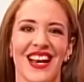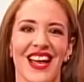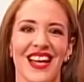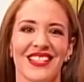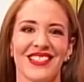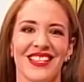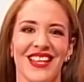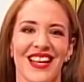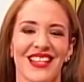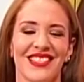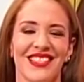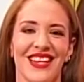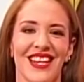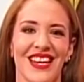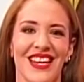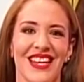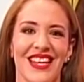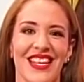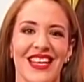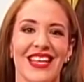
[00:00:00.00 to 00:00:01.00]
Gracias,
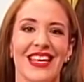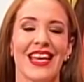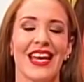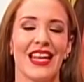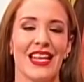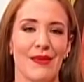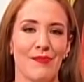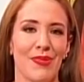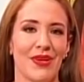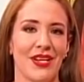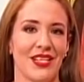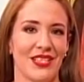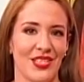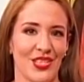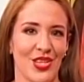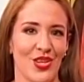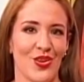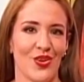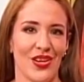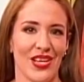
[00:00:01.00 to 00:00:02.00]
Trini. ¿Qué le
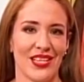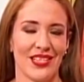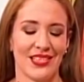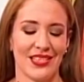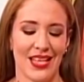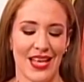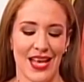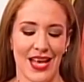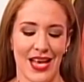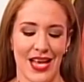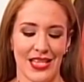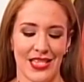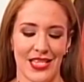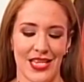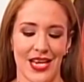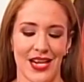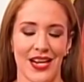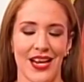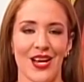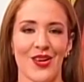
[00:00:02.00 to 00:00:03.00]
pareció esta
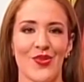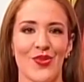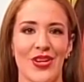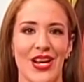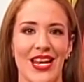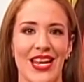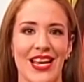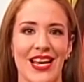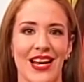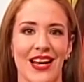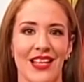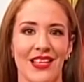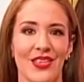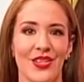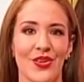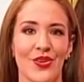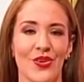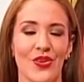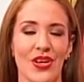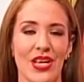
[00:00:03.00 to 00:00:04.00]
charla con
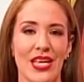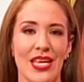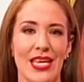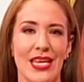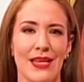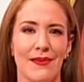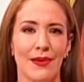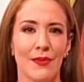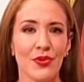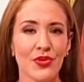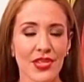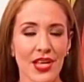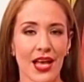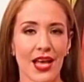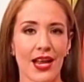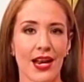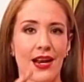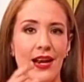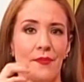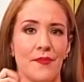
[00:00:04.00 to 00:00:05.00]
Alejandro? Y le vamos a
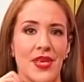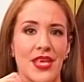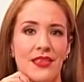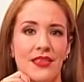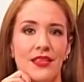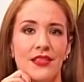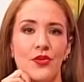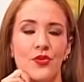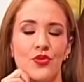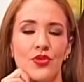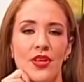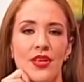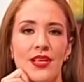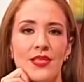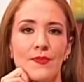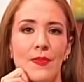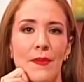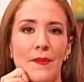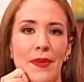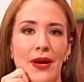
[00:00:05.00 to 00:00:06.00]
dar herramientas a
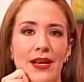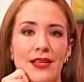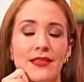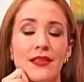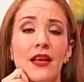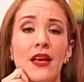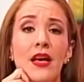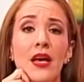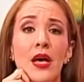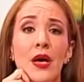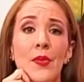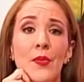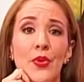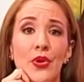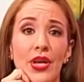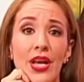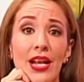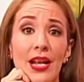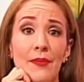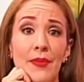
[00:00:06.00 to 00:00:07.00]
ustedes, papás,
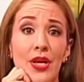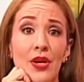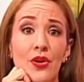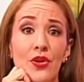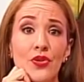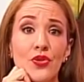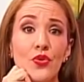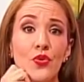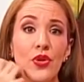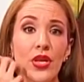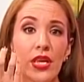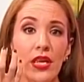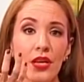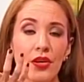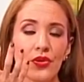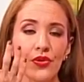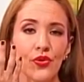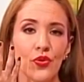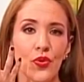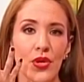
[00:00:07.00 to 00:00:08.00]
porque a lo mejor su
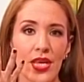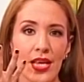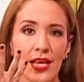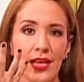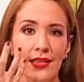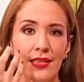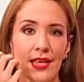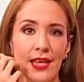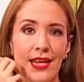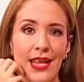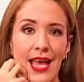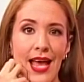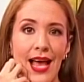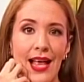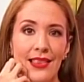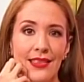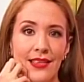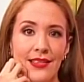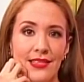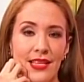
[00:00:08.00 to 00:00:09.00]
hijo, su hija tiene
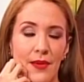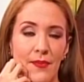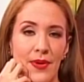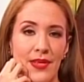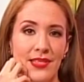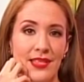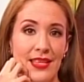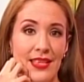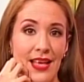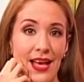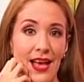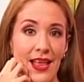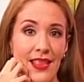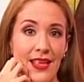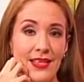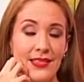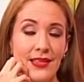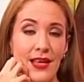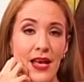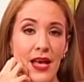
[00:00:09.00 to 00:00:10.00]
altas
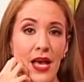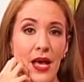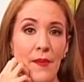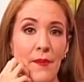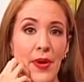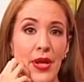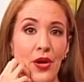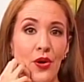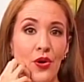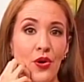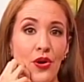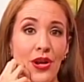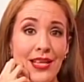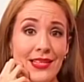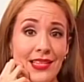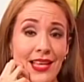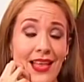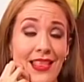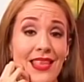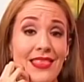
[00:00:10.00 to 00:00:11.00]
capacidades, pero no
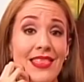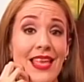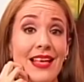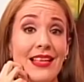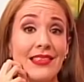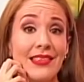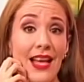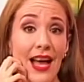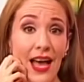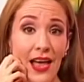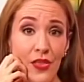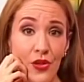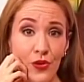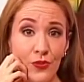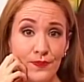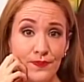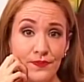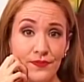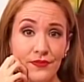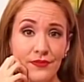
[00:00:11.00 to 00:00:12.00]
las ha
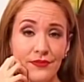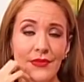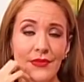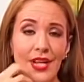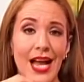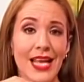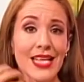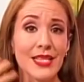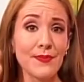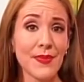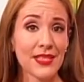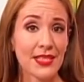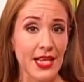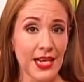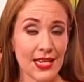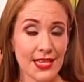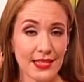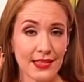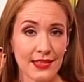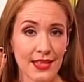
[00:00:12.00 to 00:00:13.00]
detectado hay
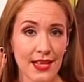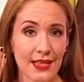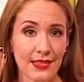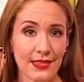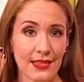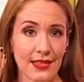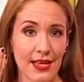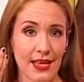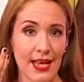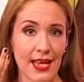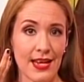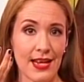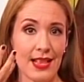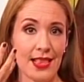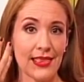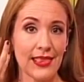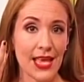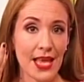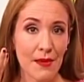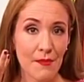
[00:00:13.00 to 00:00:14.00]
especialistas en
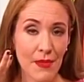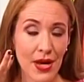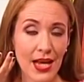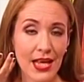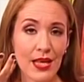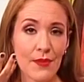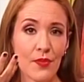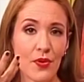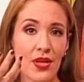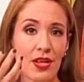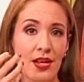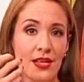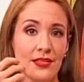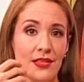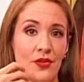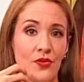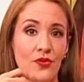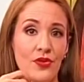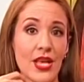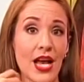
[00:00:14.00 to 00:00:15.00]
el tema que pueden
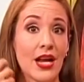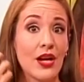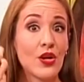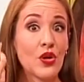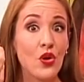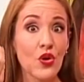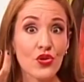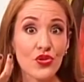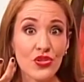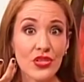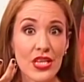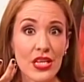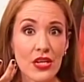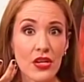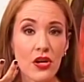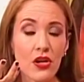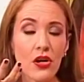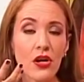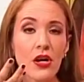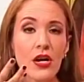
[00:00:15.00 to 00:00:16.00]
hacer un
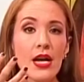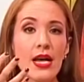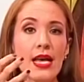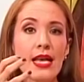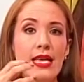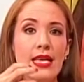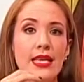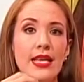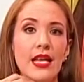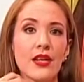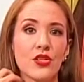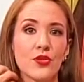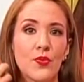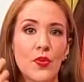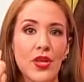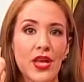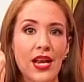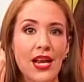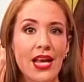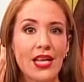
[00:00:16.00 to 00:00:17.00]
diagnóstico y que los
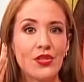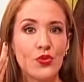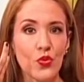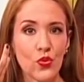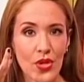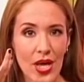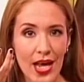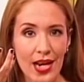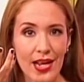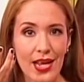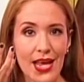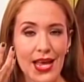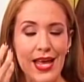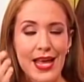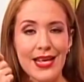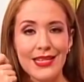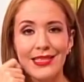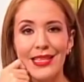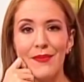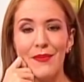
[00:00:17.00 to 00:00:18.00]
pueden ayudar.
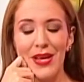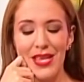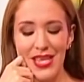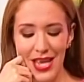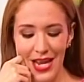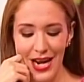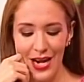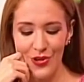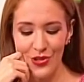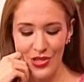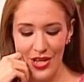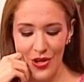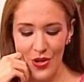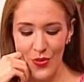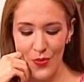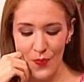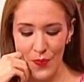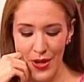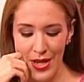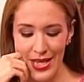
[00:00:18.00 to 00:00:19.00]
Esta mañana nos
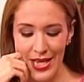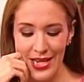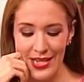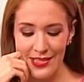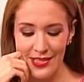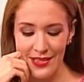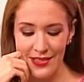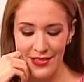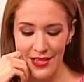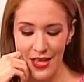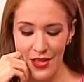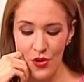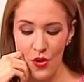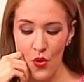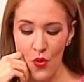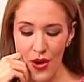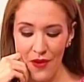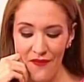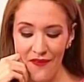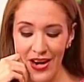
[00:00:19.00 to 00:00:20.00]
acompaña el
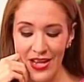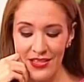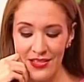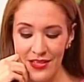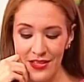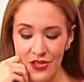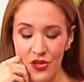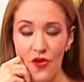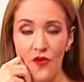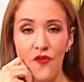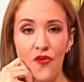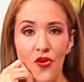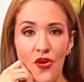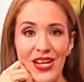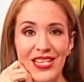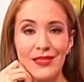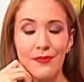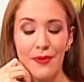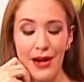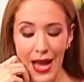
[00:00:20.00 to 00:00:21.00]
licenciado Juan Francisco
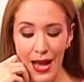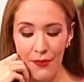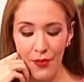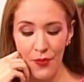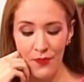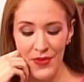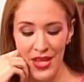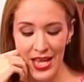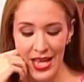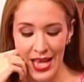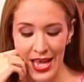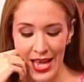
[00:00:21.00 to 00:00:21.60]
Flores Bravo.